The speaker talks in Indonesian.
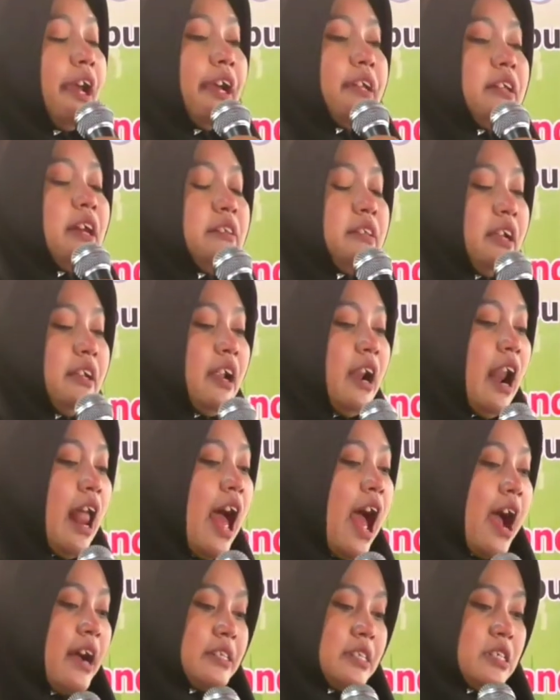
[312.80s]
Ida dina
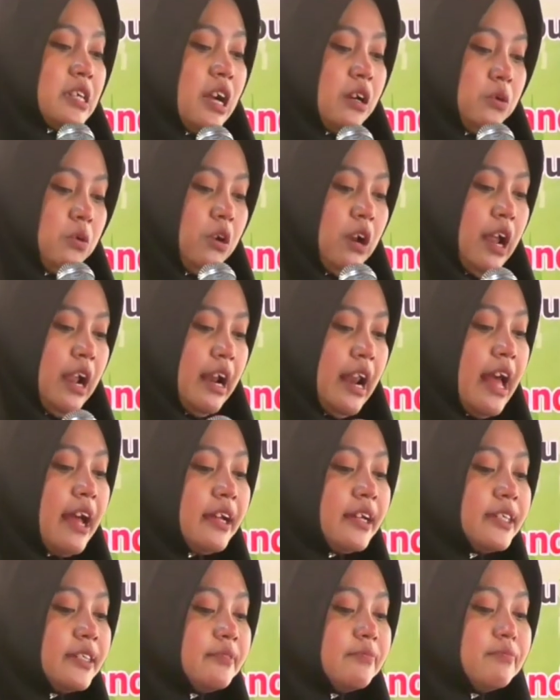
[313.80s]
lang
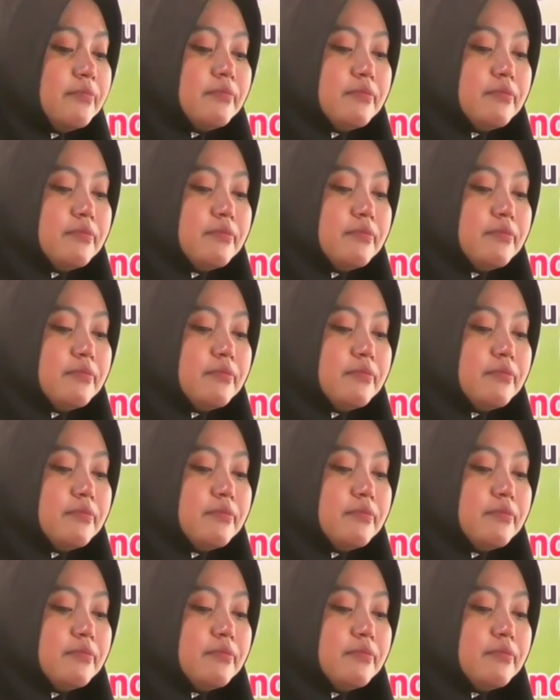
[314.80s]
sakulalah